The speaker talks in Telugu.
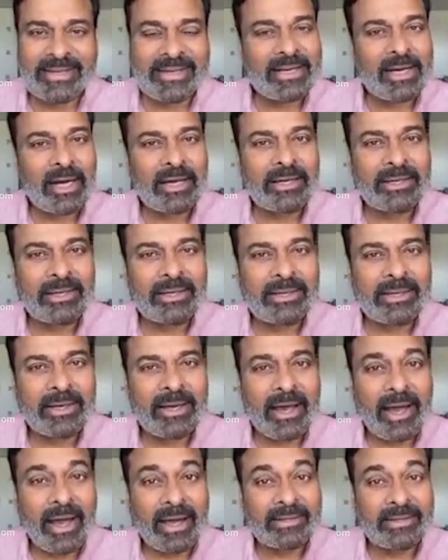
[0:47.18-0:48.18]
కానీ
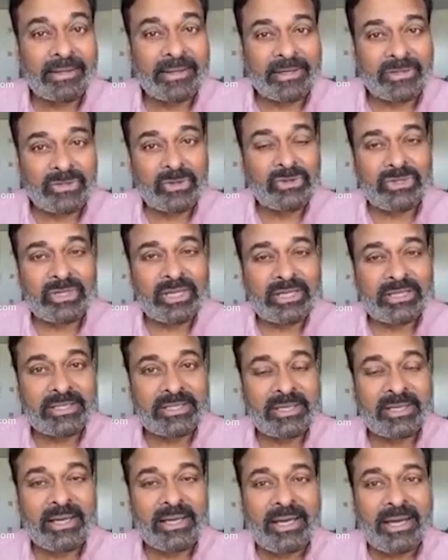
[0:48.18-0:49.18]
అది నిజం
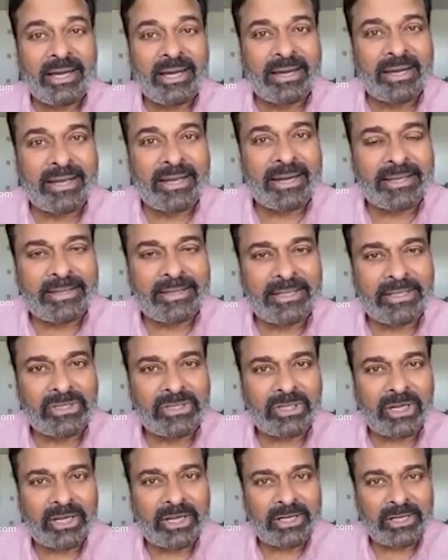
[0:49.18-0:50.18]
చేసి
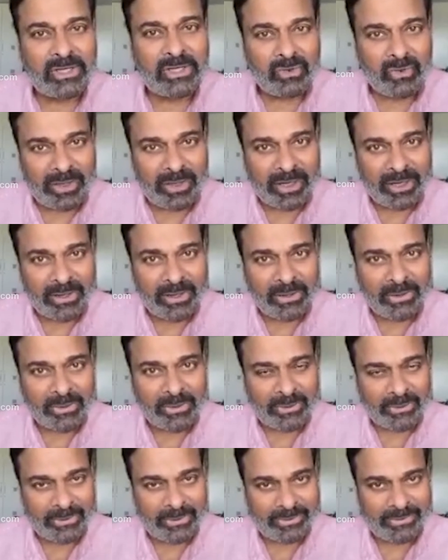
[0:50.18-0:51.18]
నీరందించిన నిజమైన హీరో
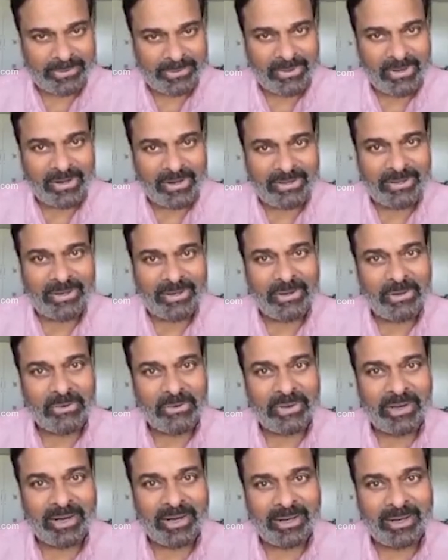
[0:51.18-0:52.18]
డాక్టర్
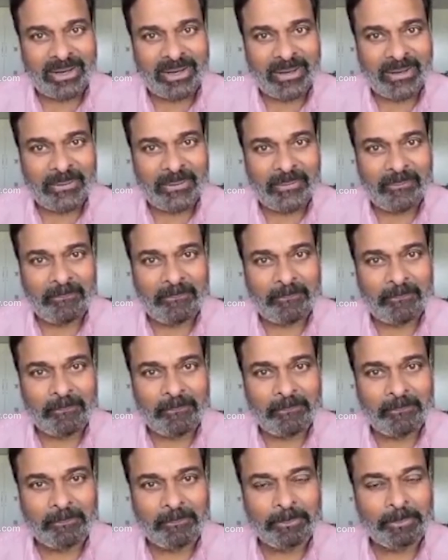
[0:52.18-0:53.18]
రఘువీరారెడ్డి గారు
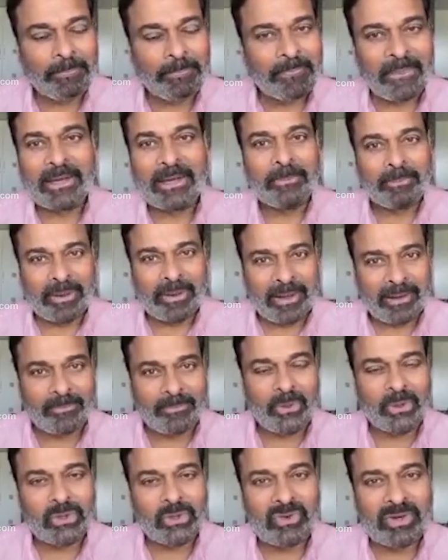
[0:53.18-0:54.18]
దాని
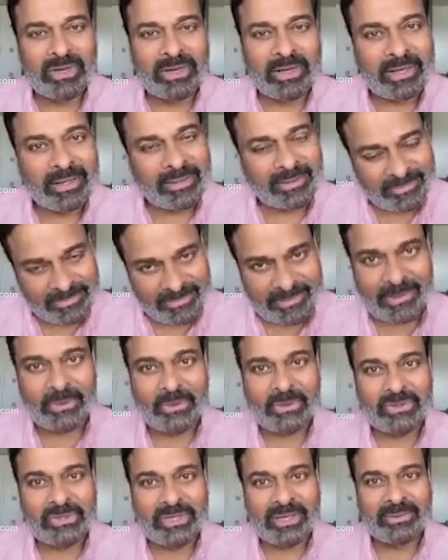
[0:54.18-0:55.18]
ప్రారంభోత్సవానికి నేను
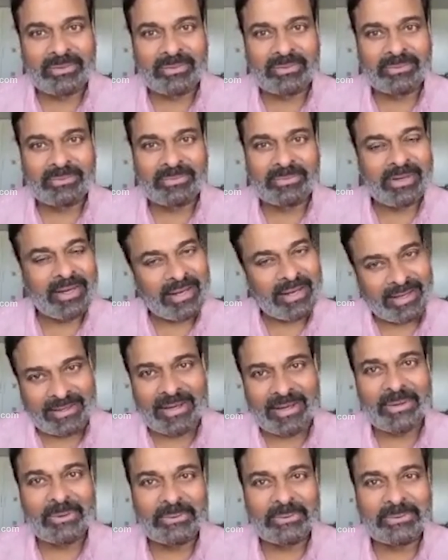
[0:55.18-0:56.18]
వచ్చాను నా
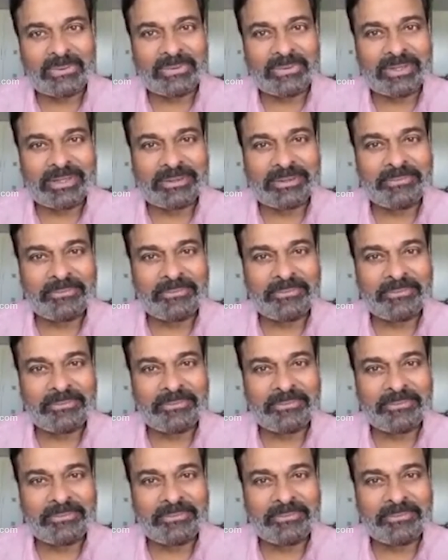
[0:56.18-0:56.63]
ఇంకా గుర్తుంది